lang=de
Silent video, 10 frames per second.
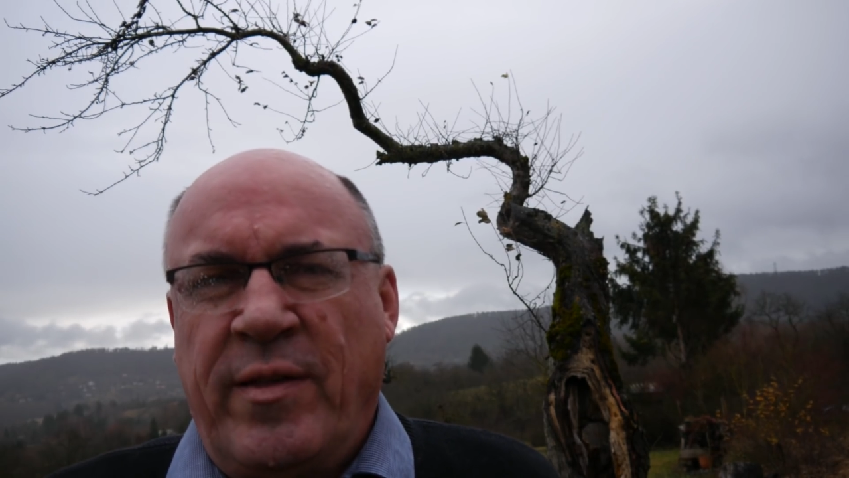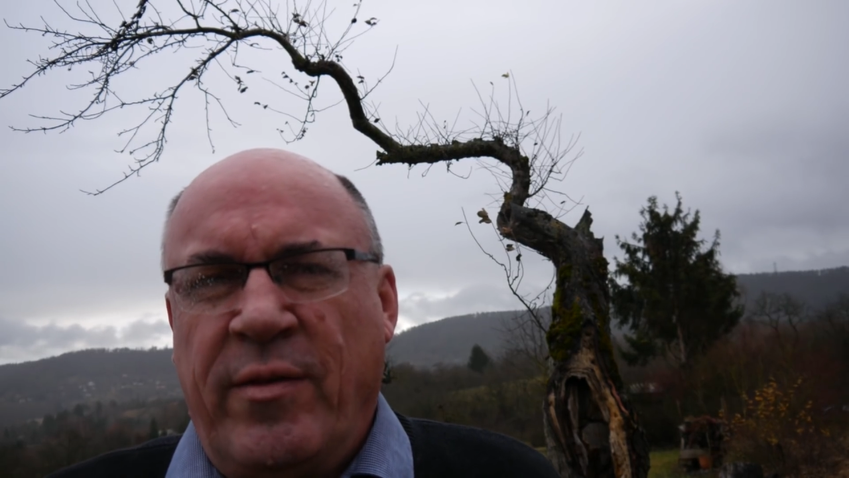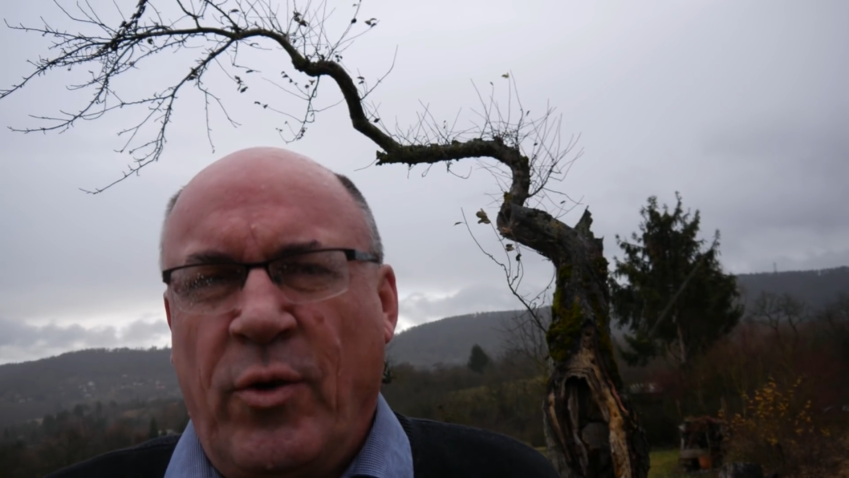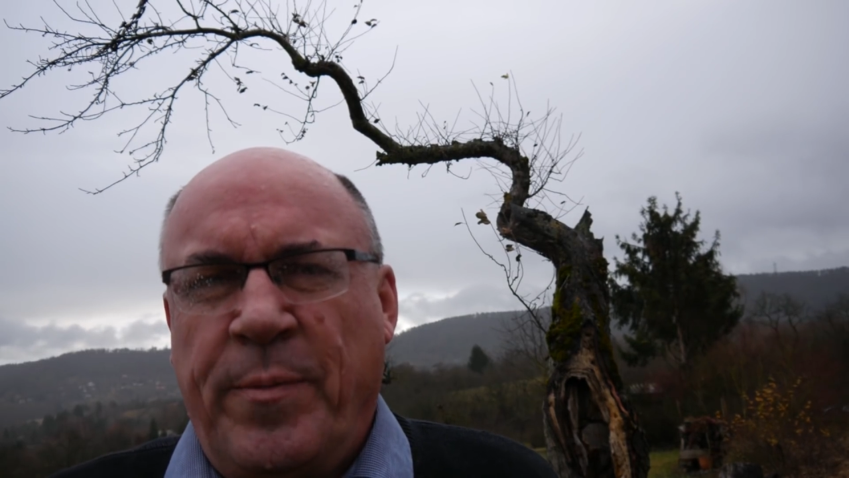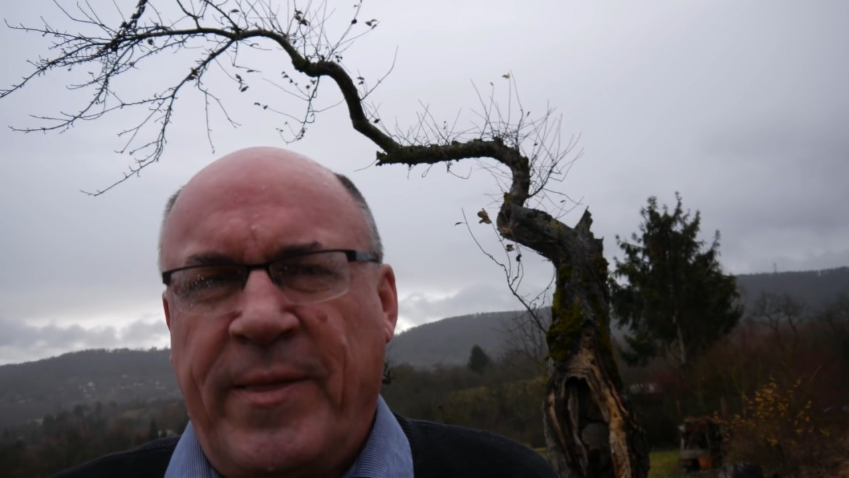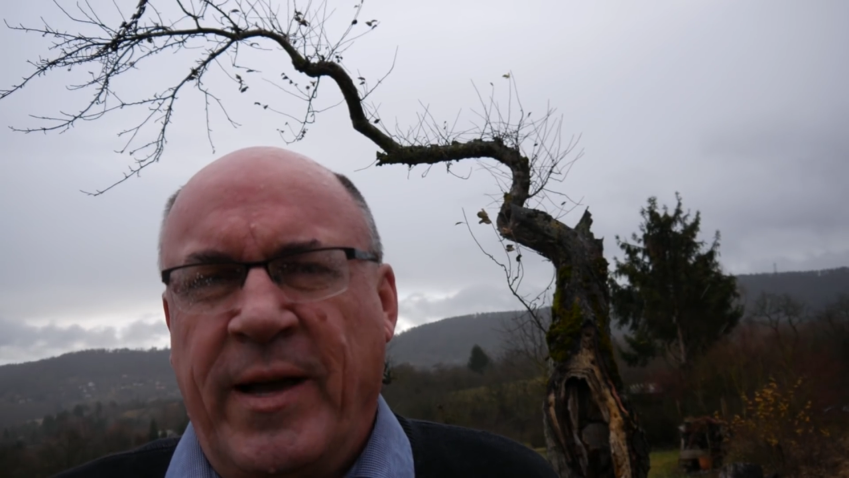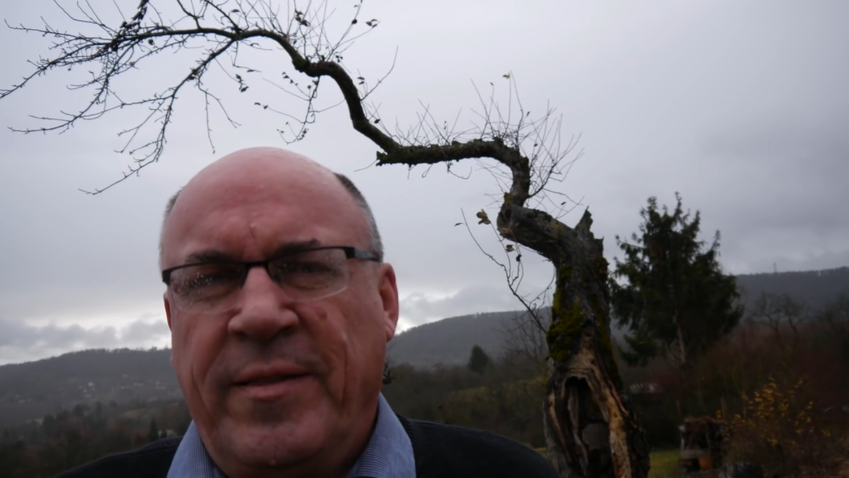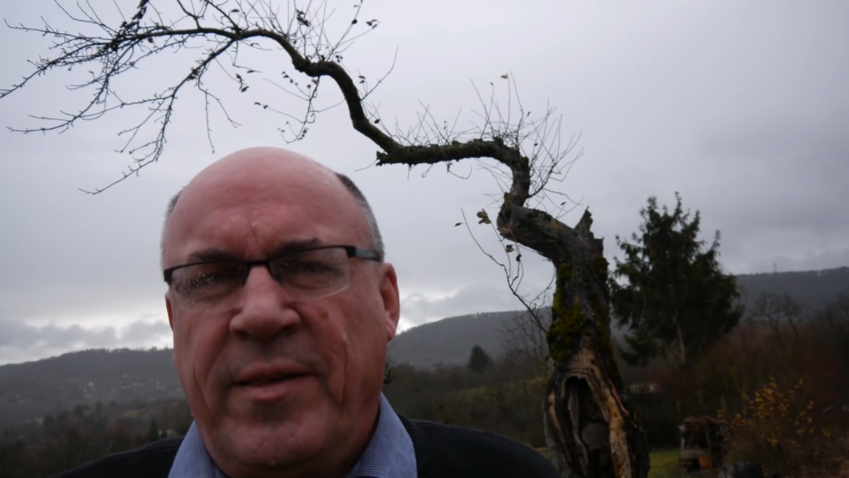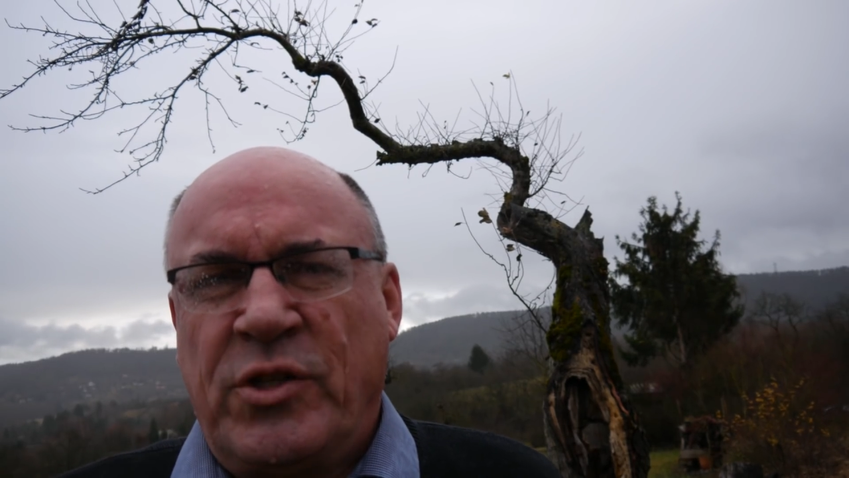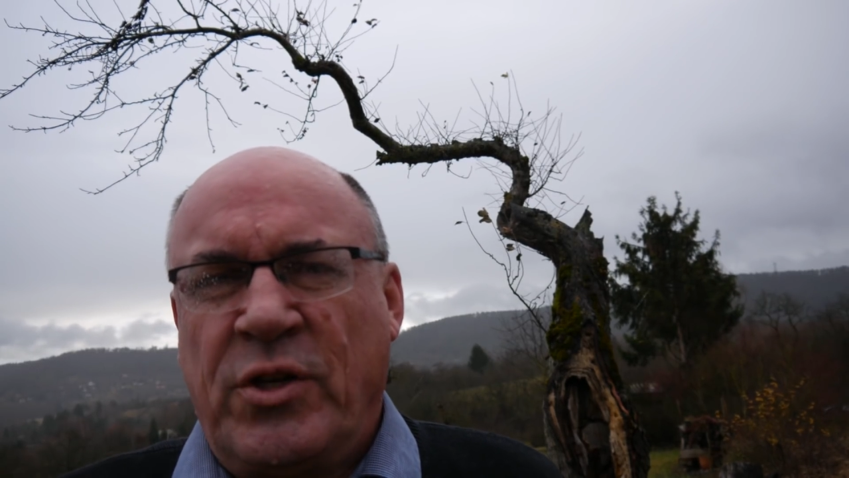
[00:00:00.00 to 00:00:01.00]
Die
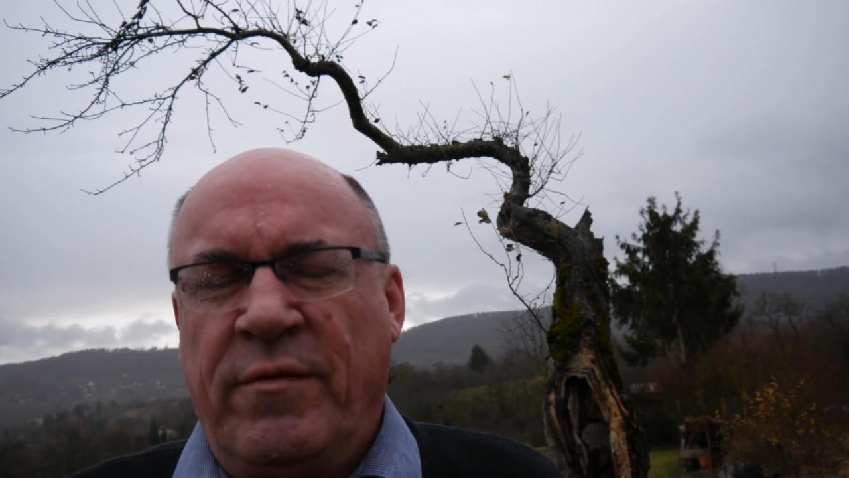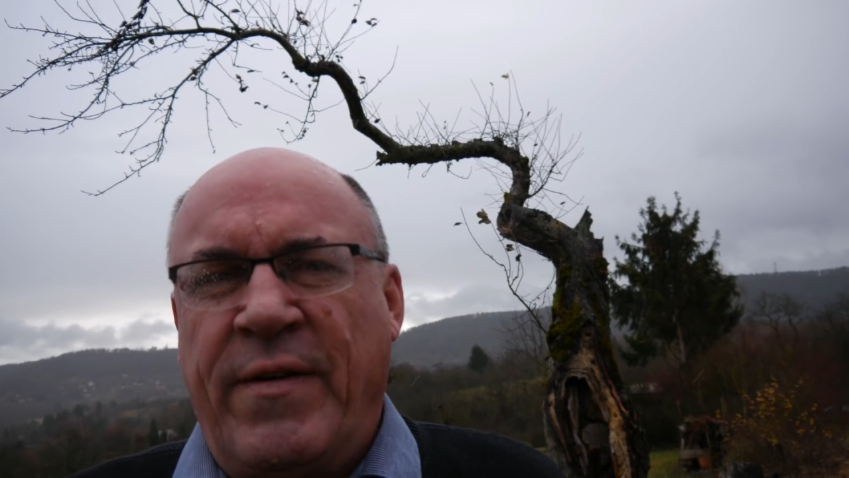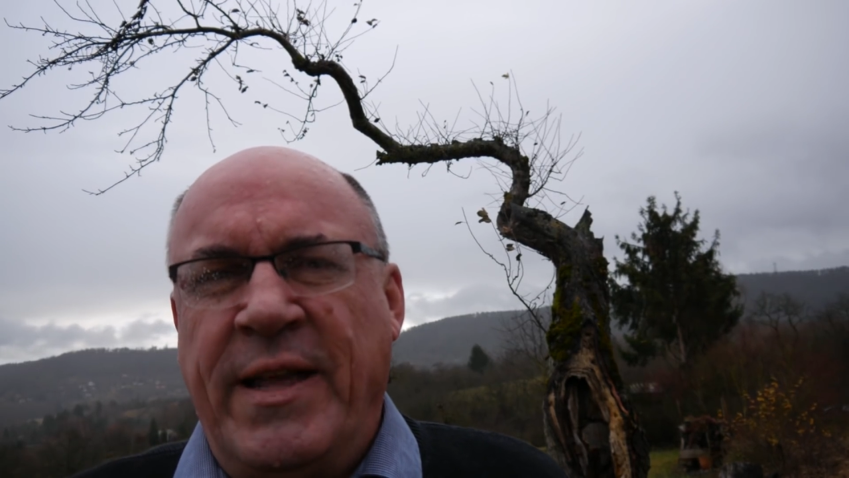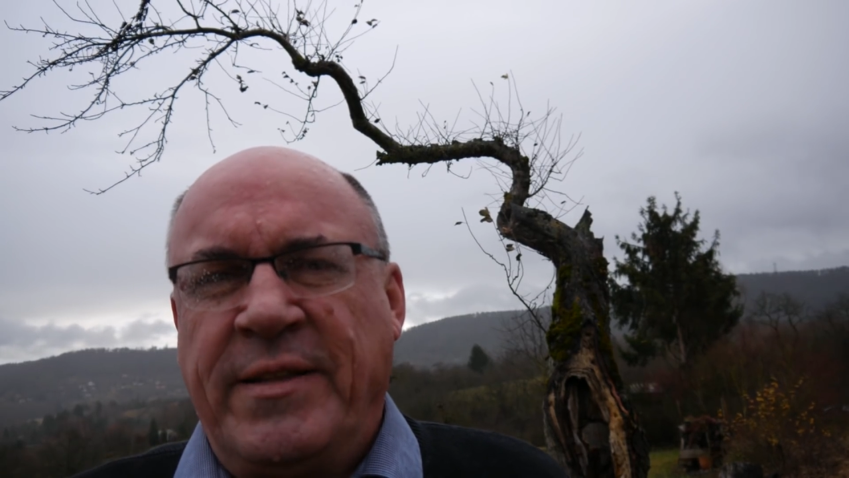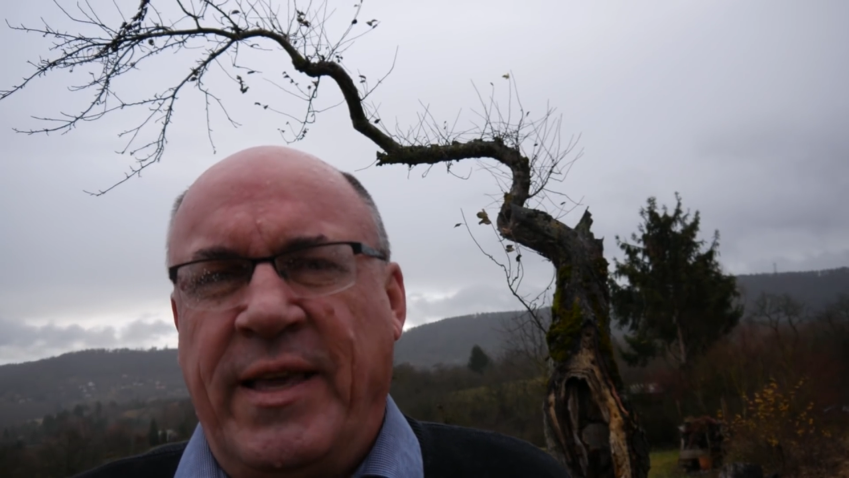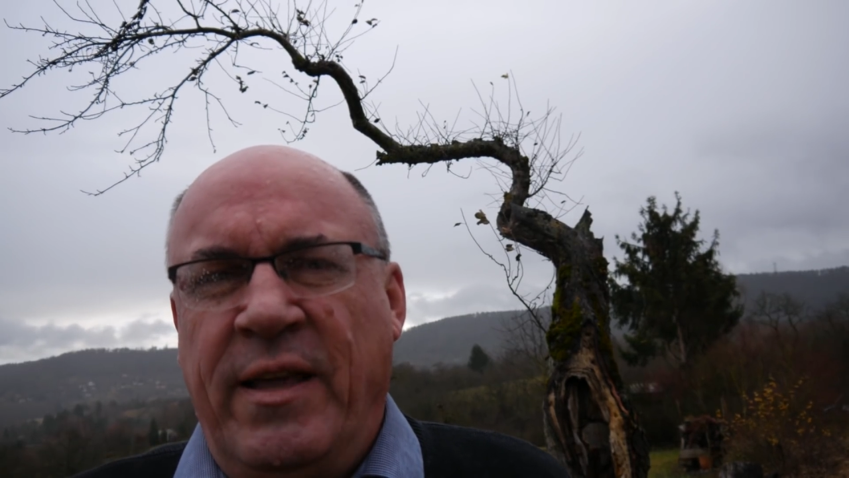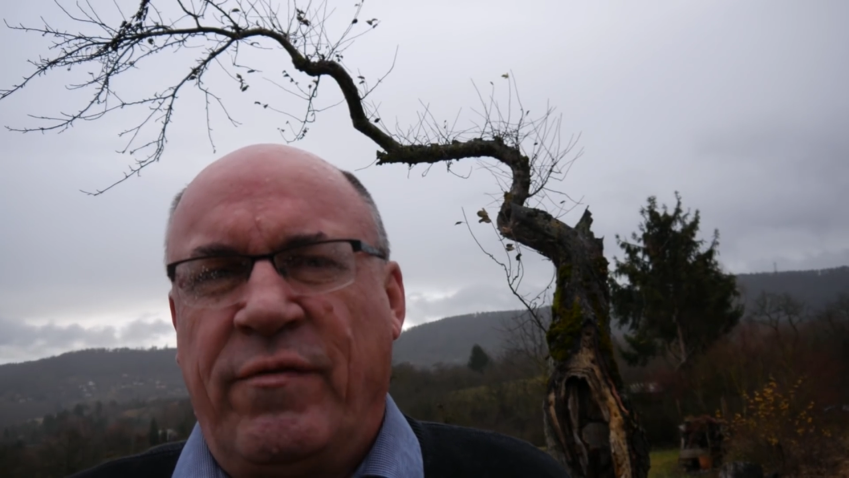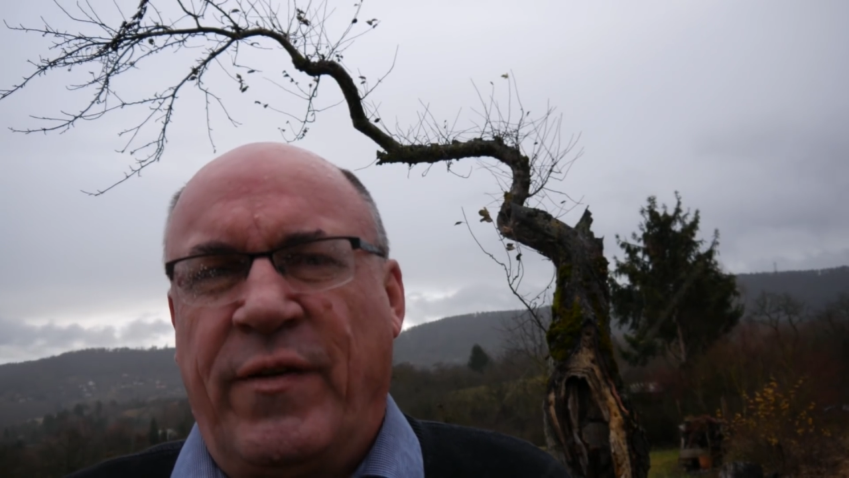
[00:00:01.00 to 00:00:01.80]
Substanz ist schon weitgehend